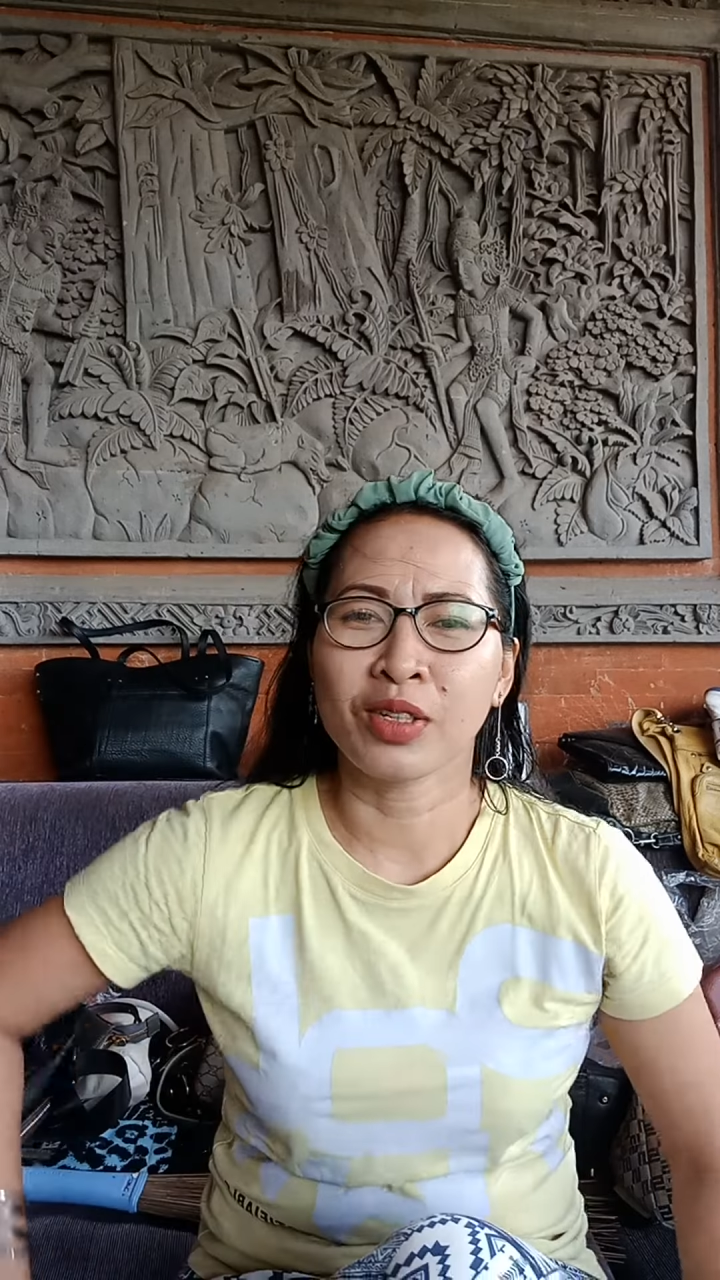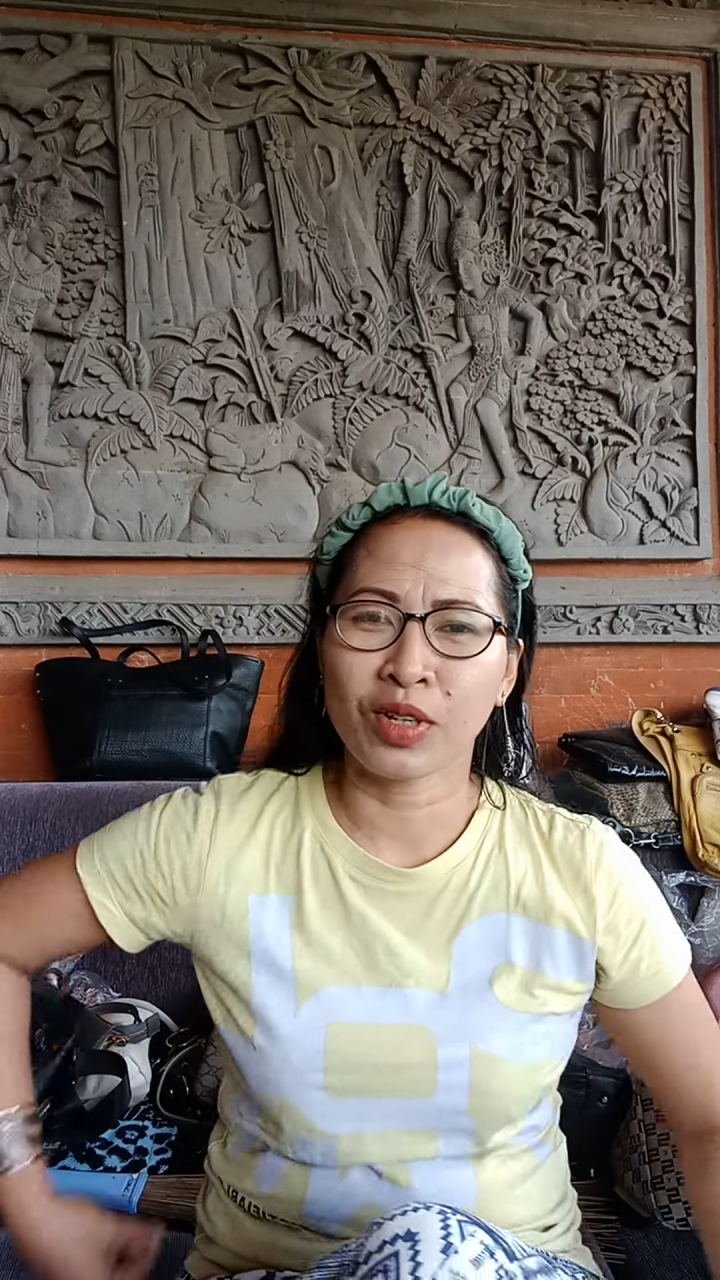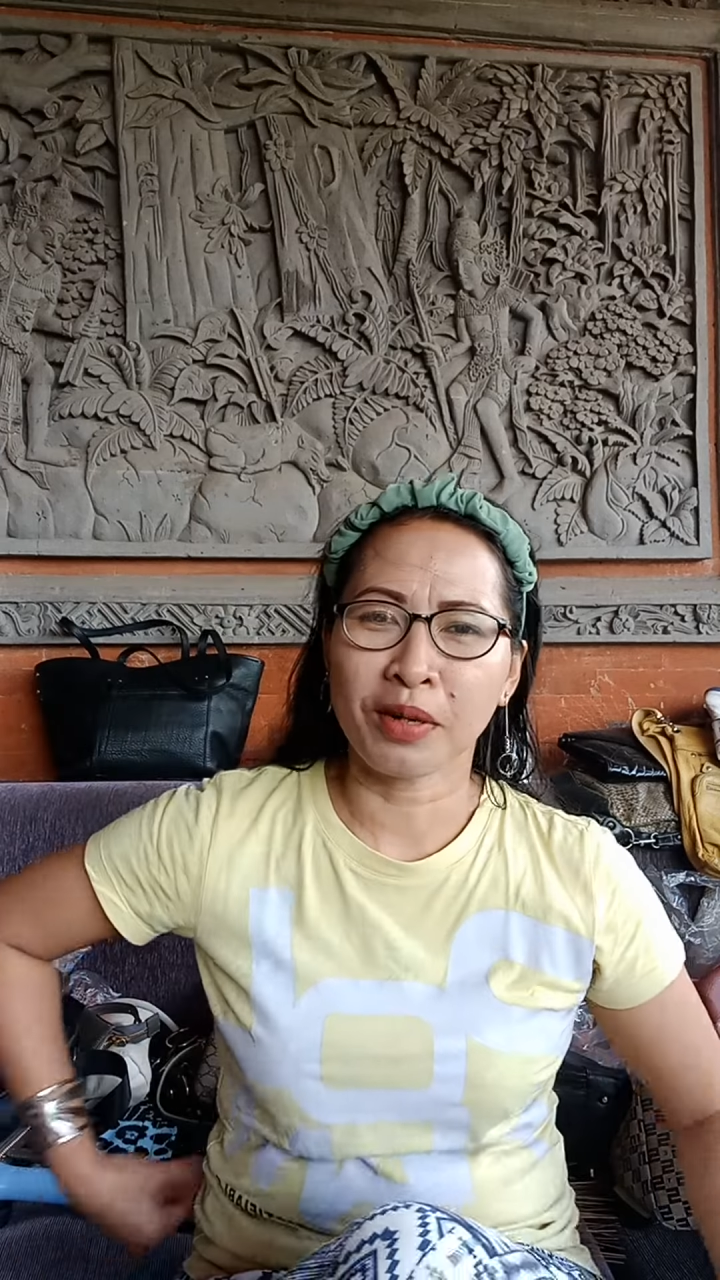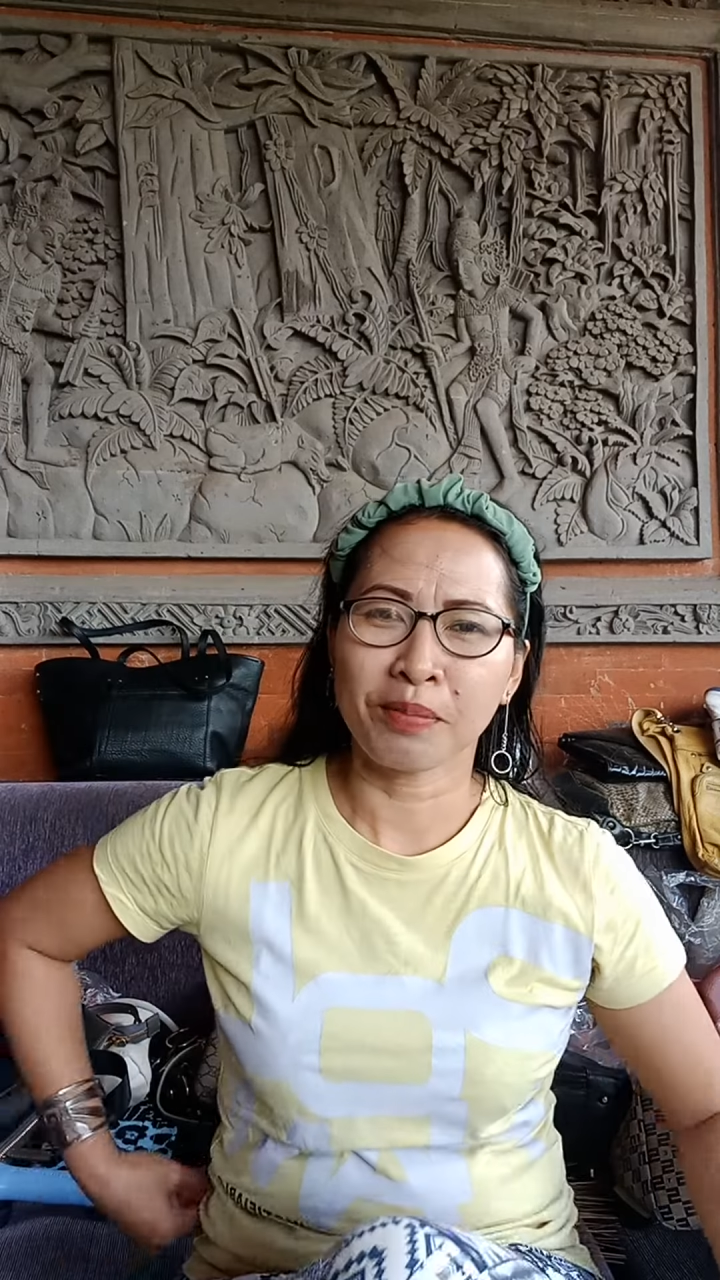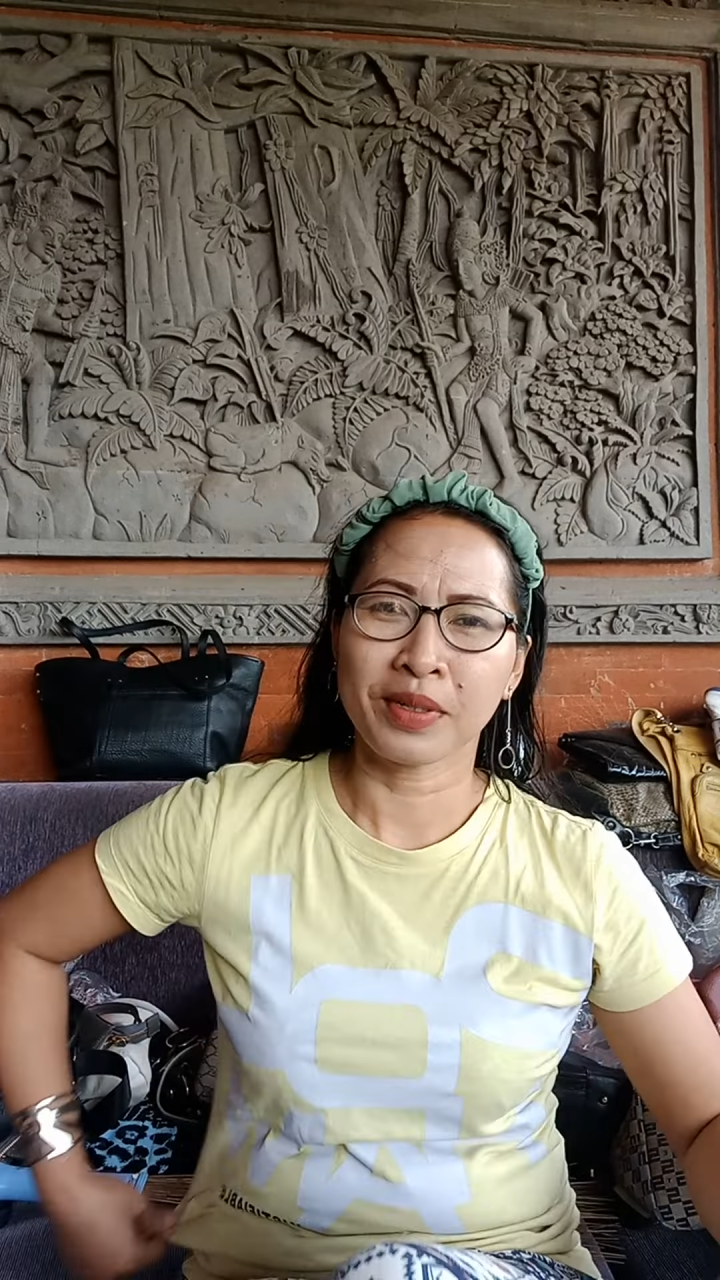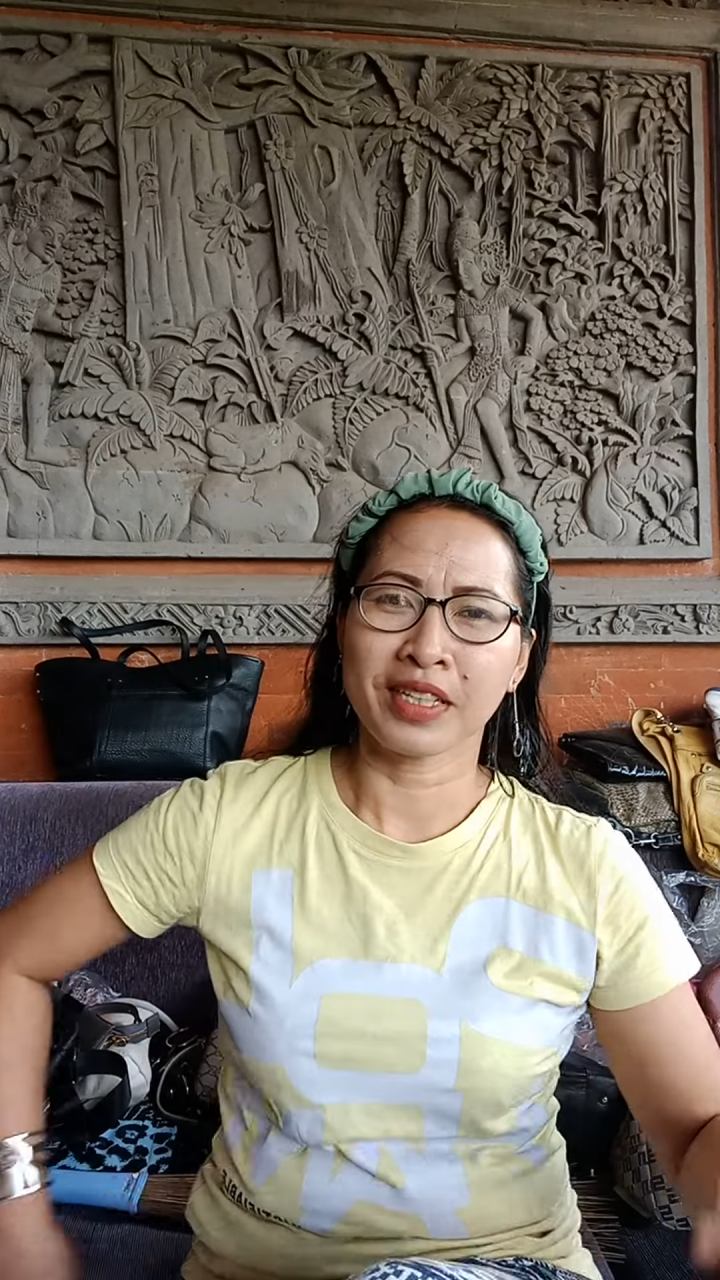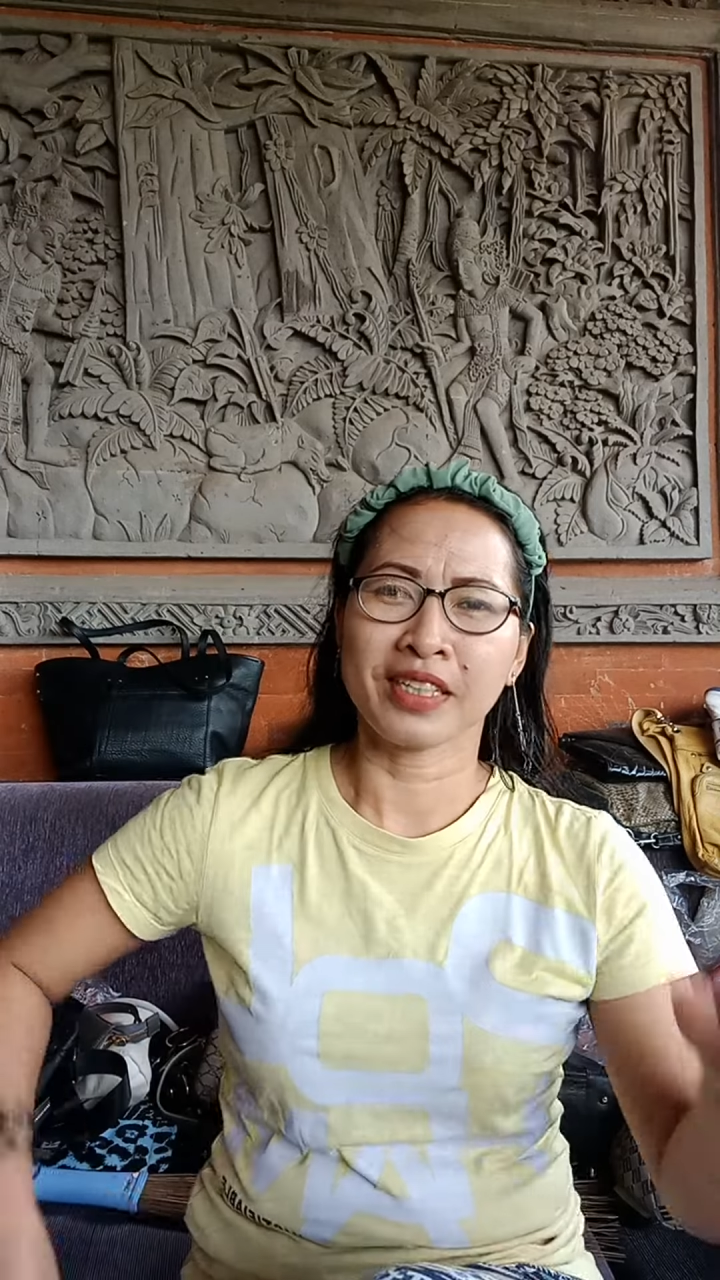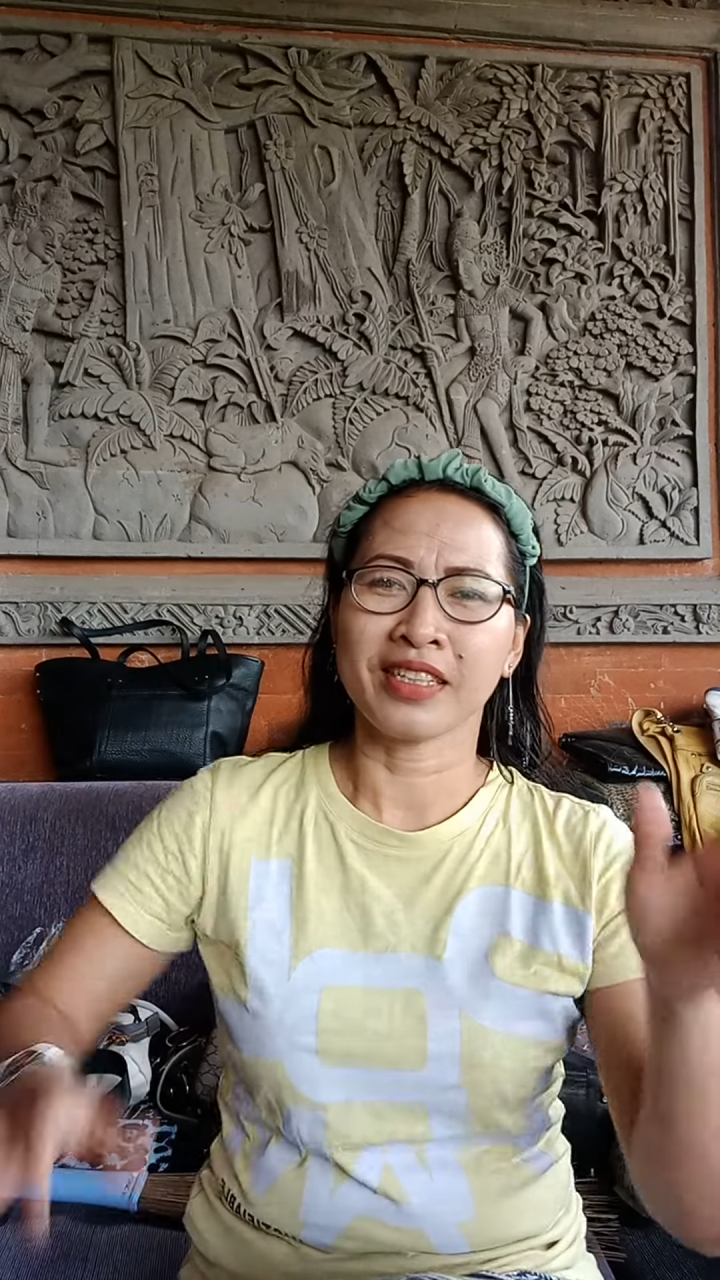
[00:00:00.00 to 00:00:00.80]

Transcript: kurang fit